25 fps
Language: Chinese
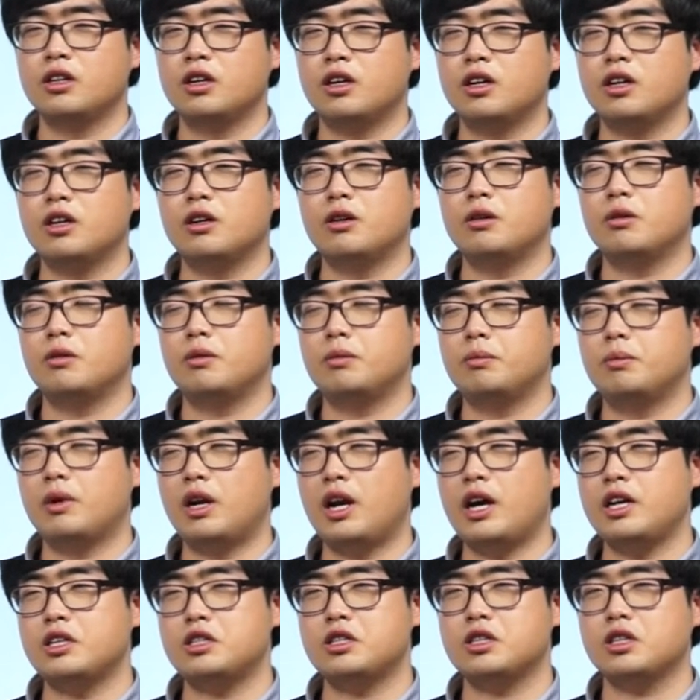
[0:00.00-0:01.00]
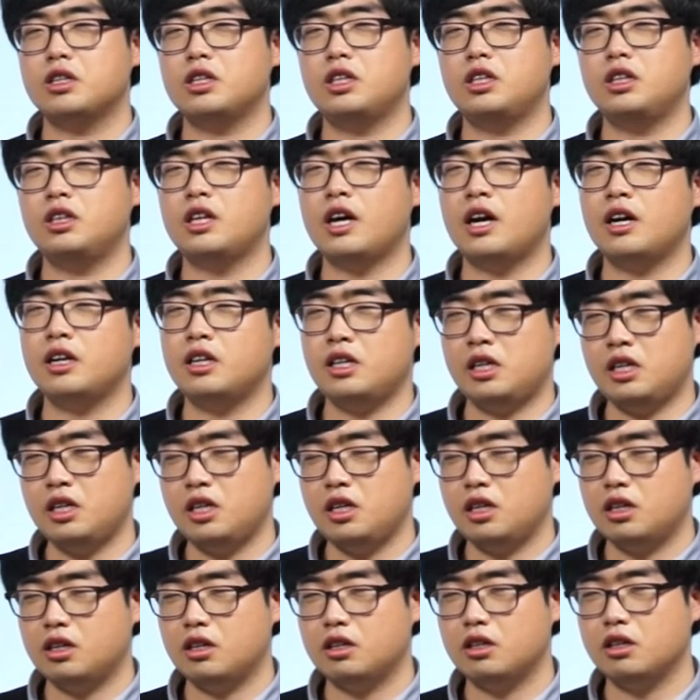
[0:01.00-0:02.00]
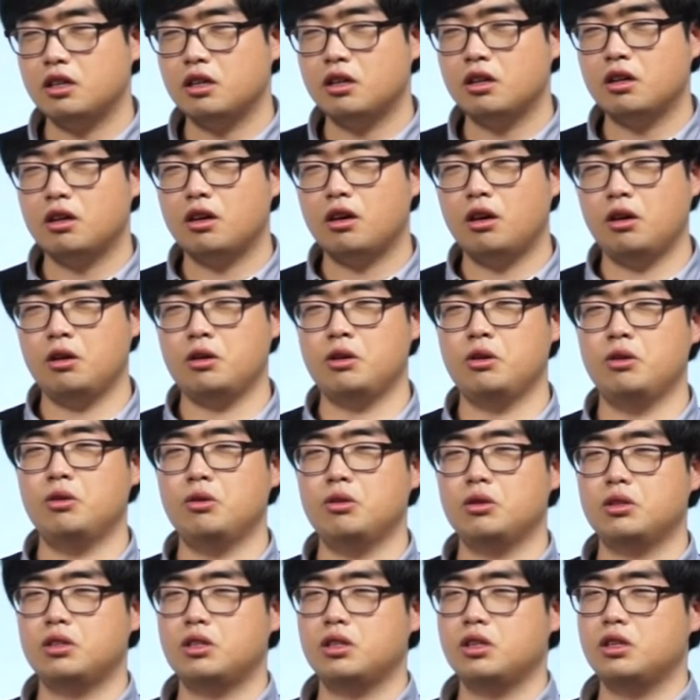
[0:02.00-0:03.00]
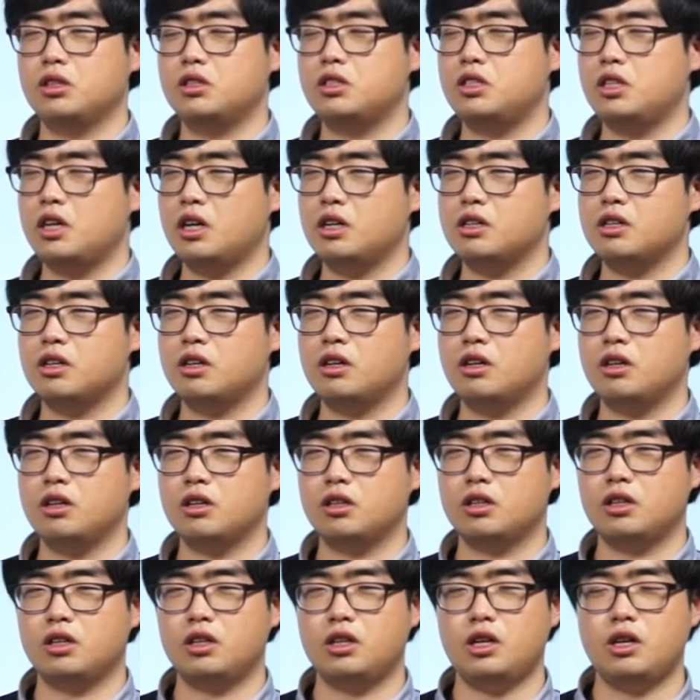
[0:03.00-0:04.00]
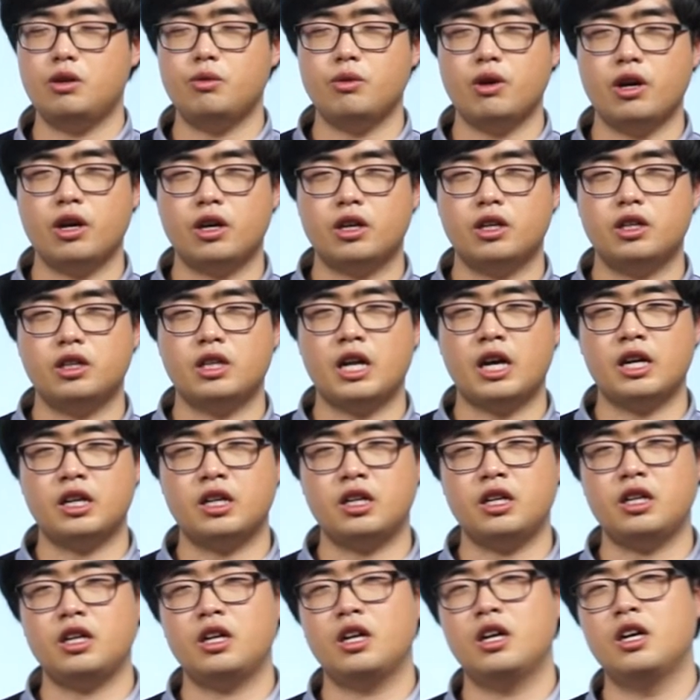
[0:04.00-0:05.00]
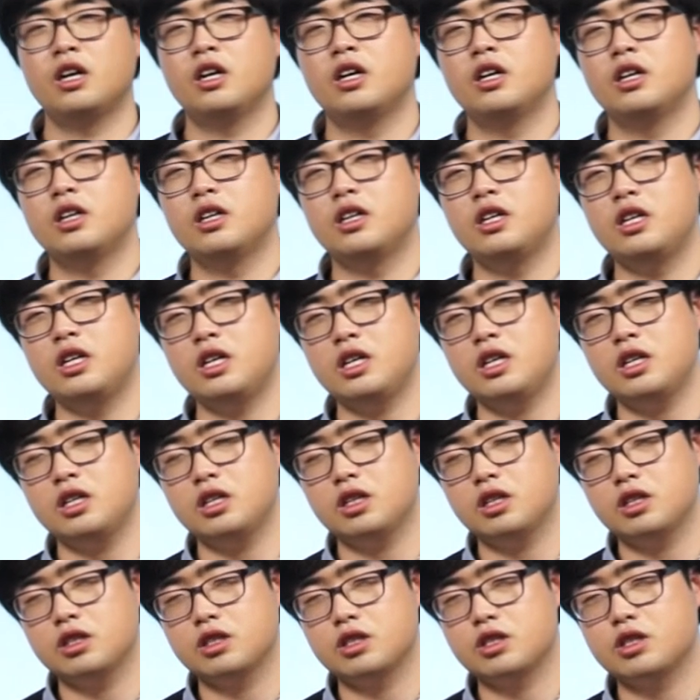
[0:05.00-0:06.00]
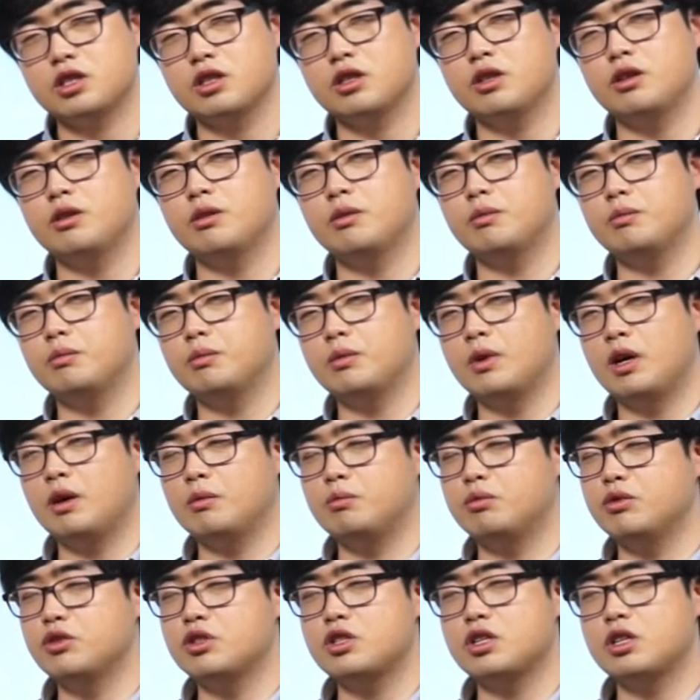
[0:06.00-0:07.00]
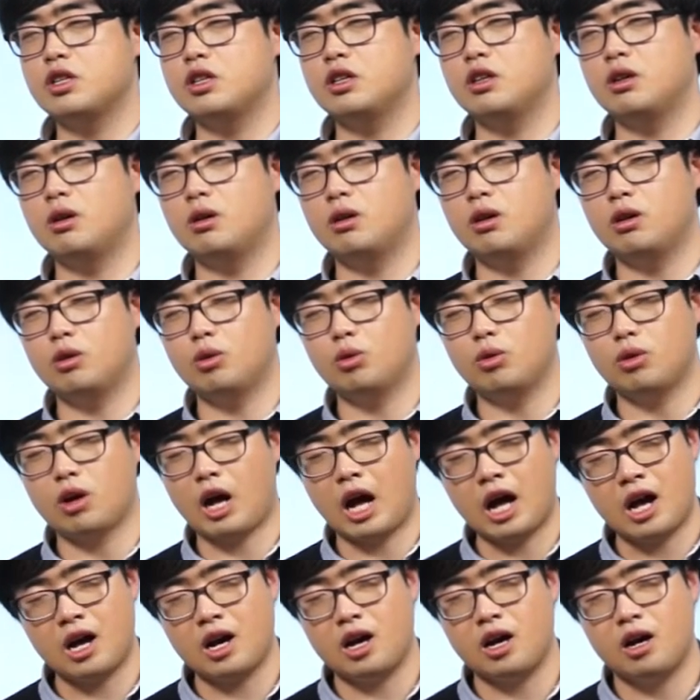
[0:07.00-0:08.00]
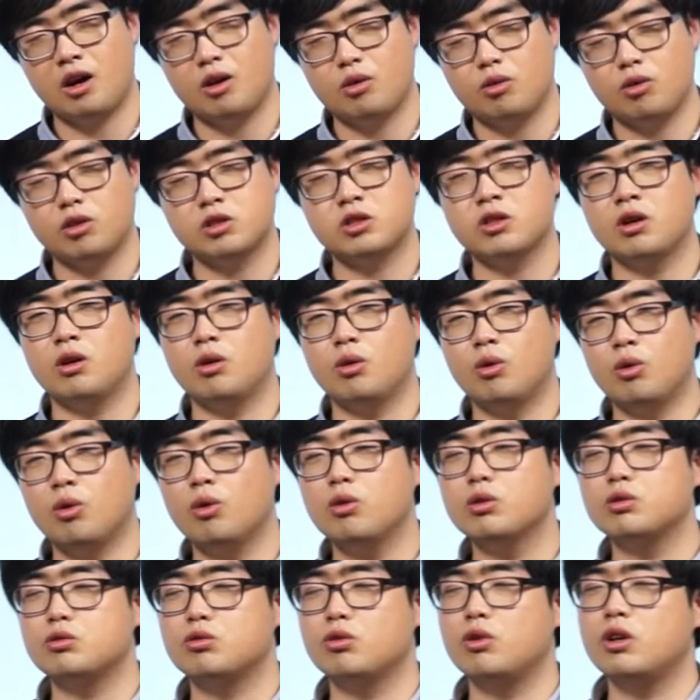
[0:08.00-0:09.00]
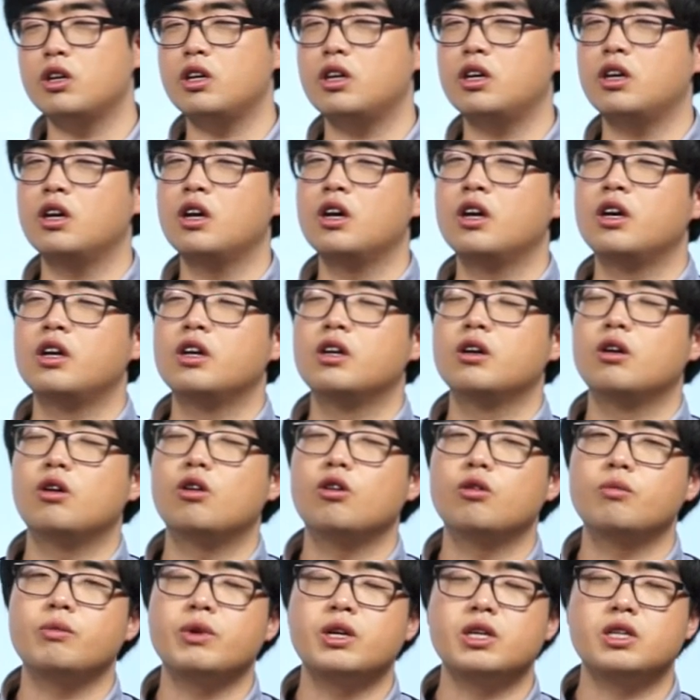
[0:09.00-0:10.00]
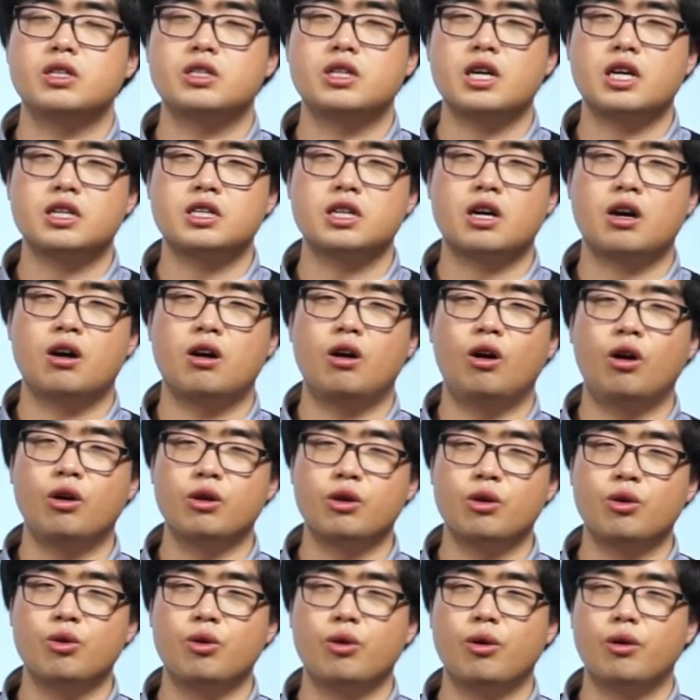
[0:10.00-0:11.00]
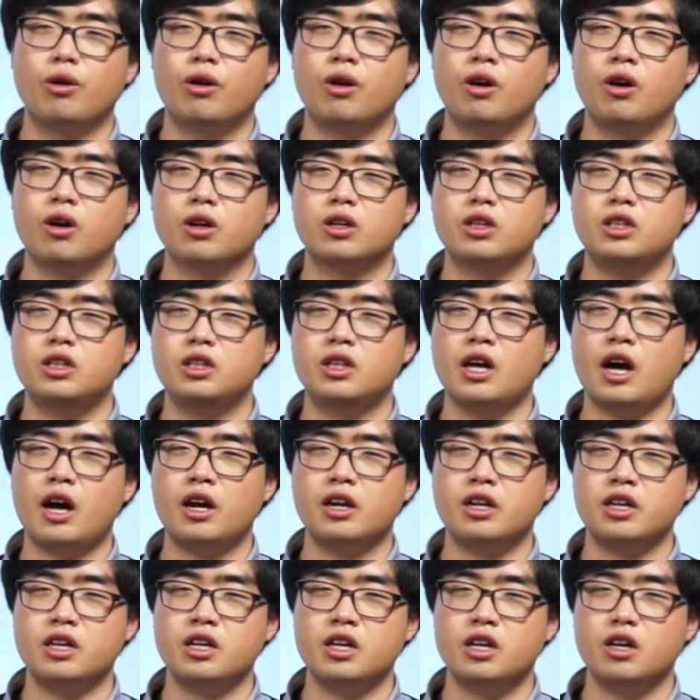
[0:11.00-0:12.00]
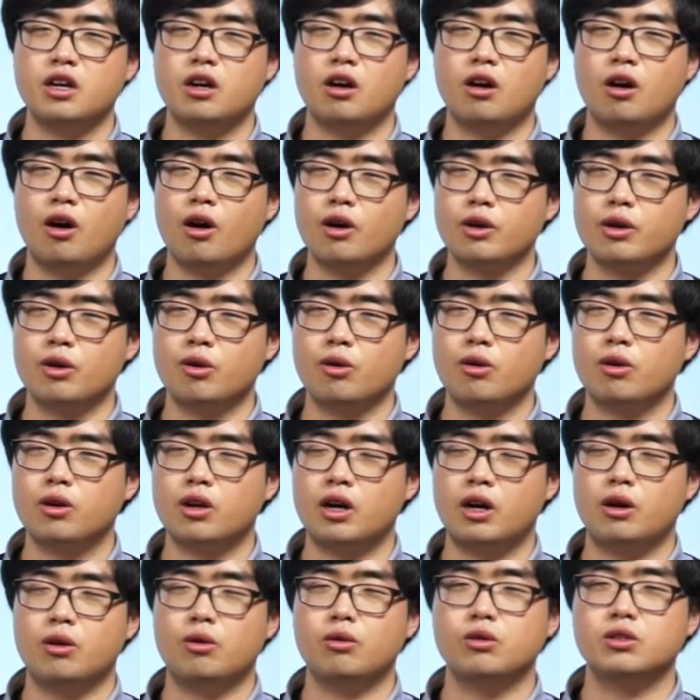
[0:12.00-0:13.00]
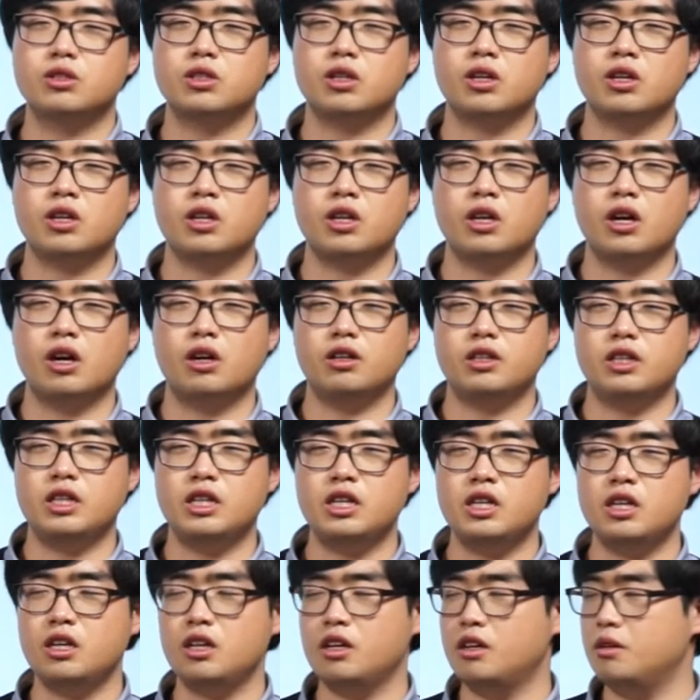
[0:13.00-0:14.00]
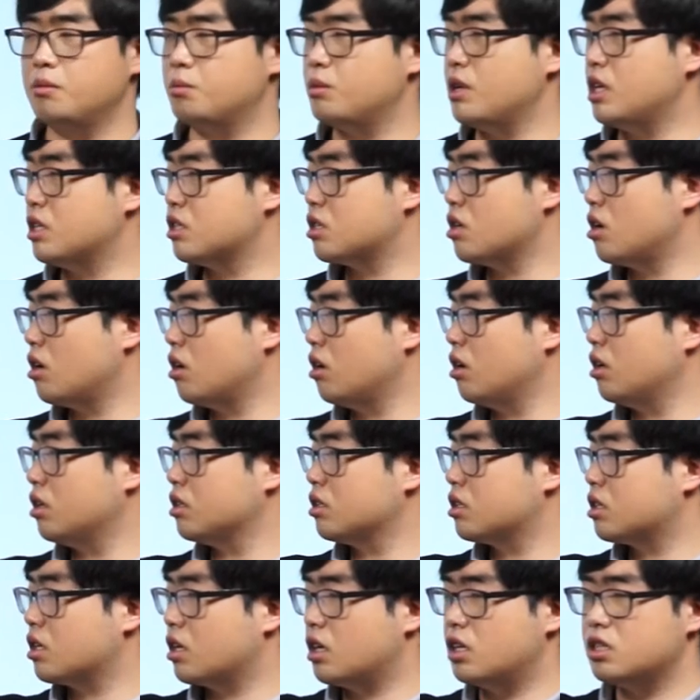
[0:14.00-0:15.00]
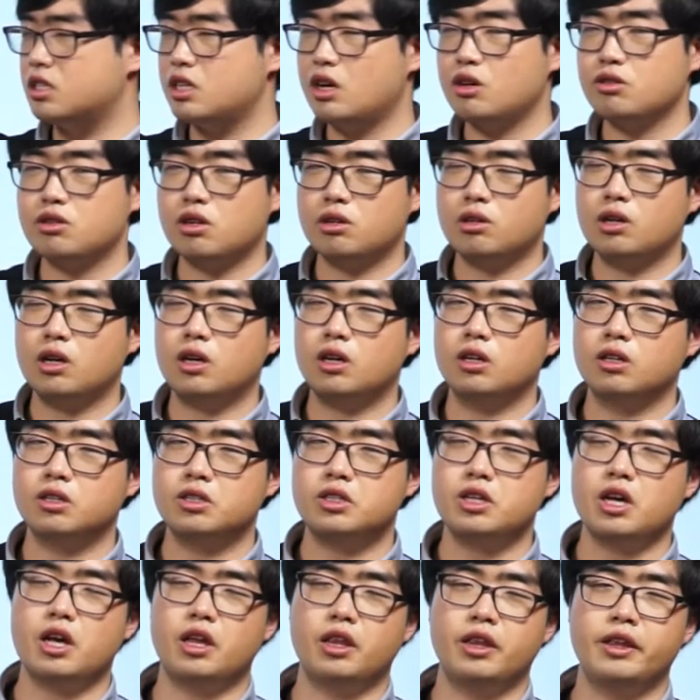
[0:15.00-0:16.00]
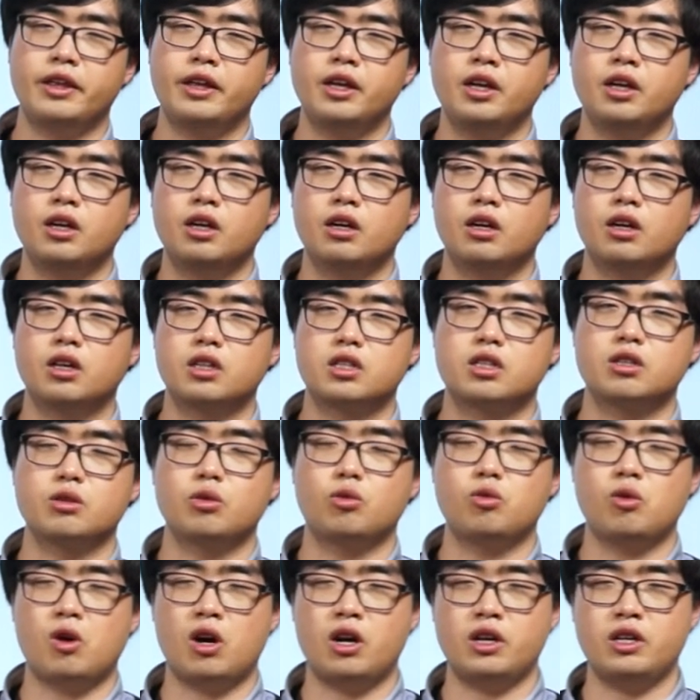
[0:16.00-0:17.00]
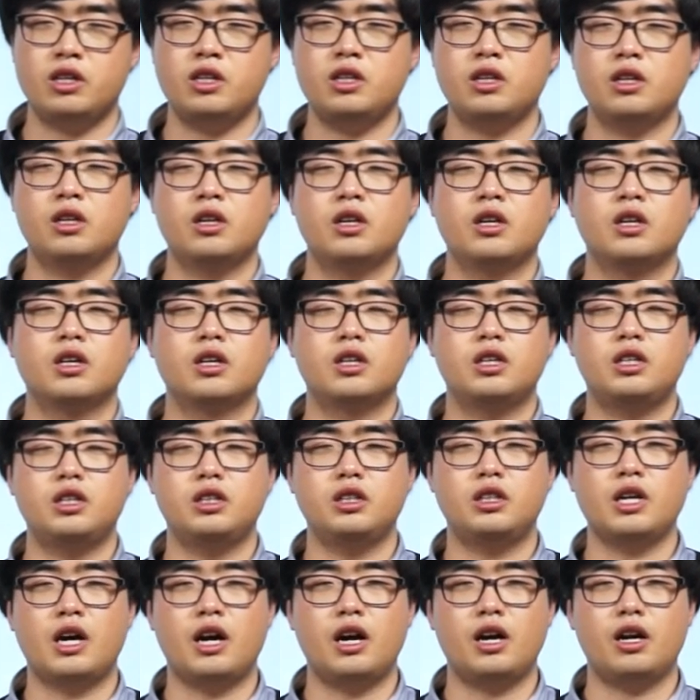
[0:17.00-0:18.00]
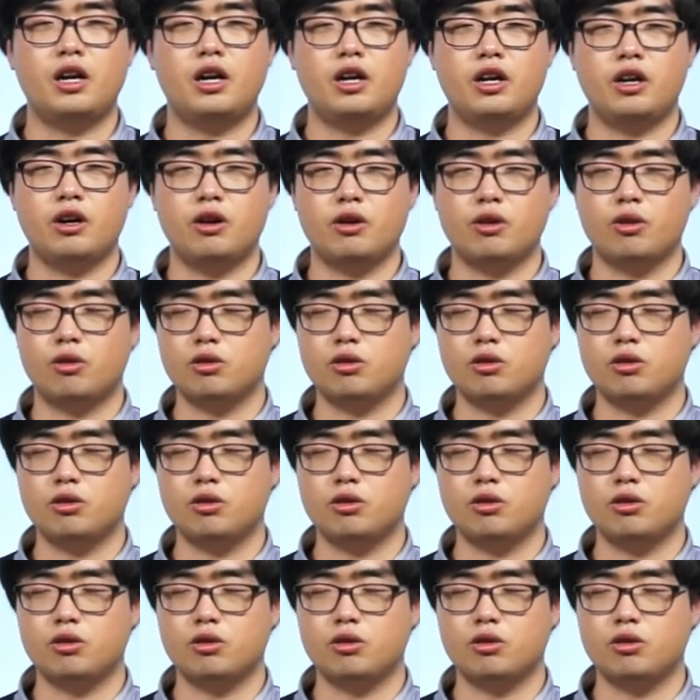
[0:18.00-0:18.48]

哦。本来是 k a i d 和 ōu 的结合，因为 k a i d 是啊不是啊或者 o，所以。后面加上遨游啊 k i d a r i 遨游，然后这里一变成这个小小的横线啊，是滑音 k i d a r i 遨